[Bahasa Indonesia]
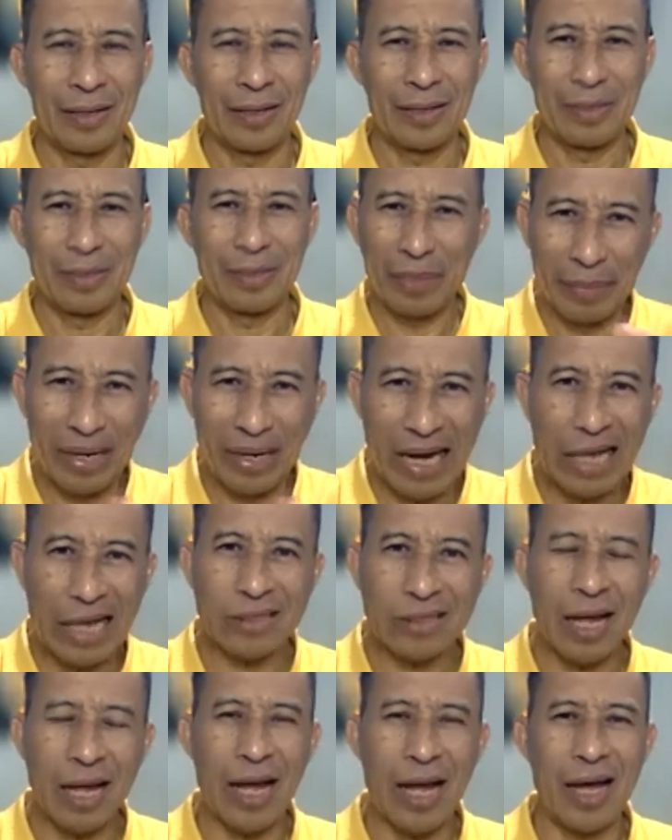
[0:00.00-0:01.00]
temperamen
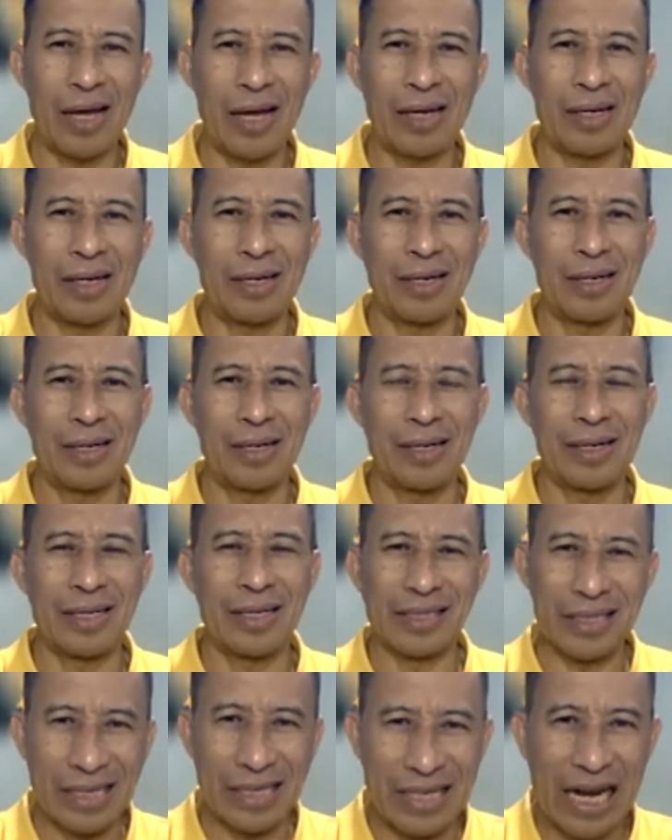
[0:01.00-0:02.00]
dasar,
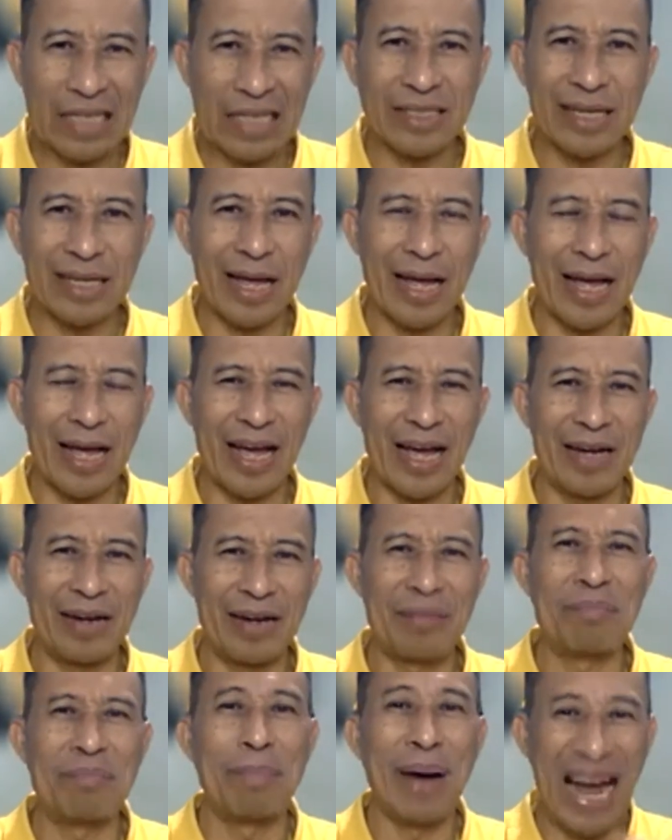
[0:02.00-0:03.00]

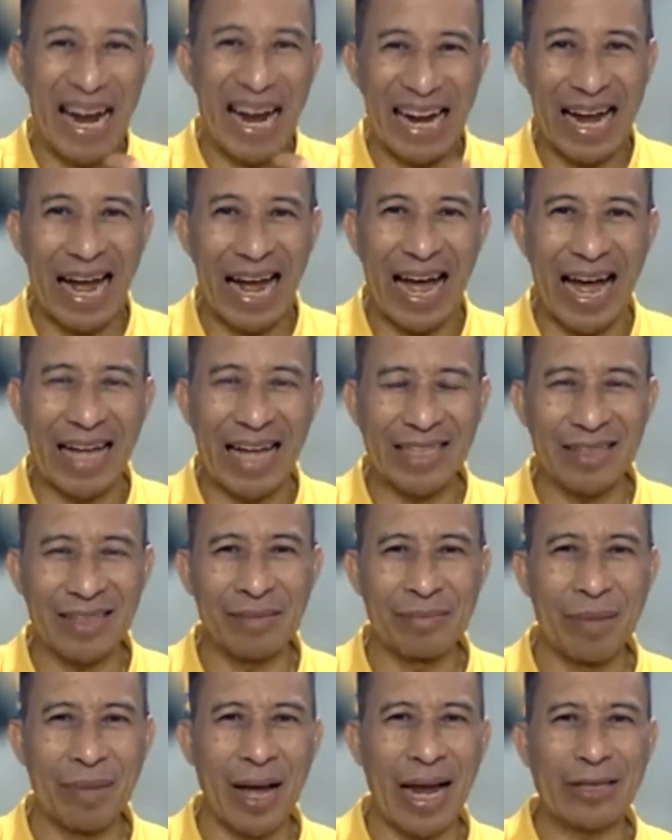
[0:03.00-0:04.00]
kecerdasan, bakat,
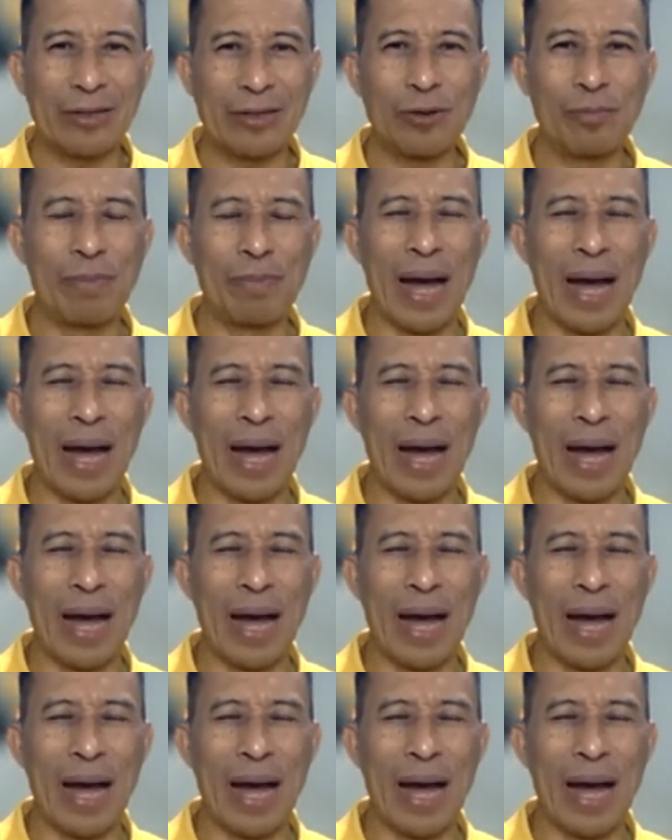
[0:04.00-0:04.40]
maka itu